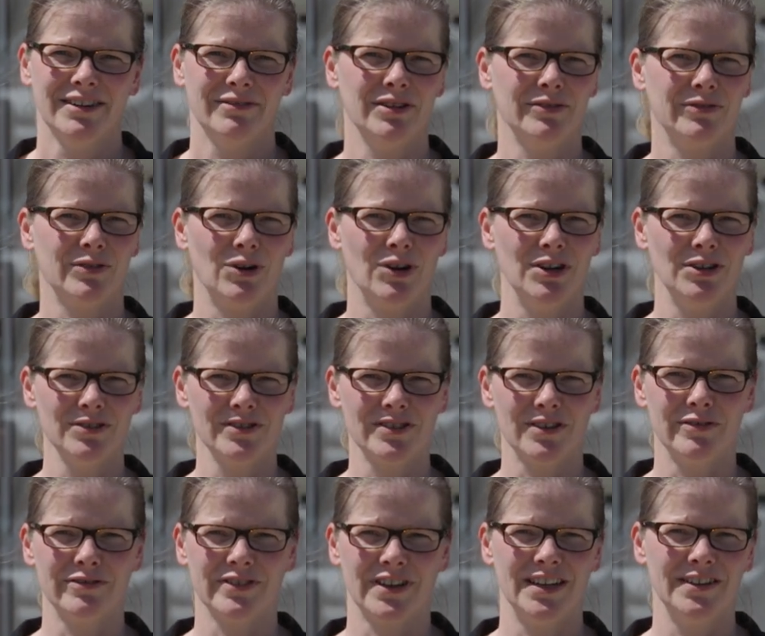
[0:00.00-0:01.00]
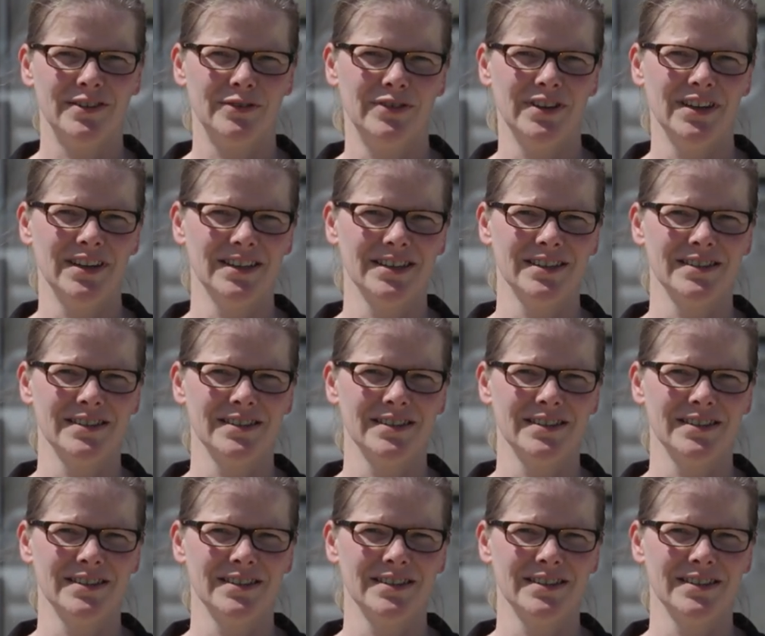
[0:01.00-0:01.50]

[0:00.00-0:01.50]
Wir freuen uns auf ganz viele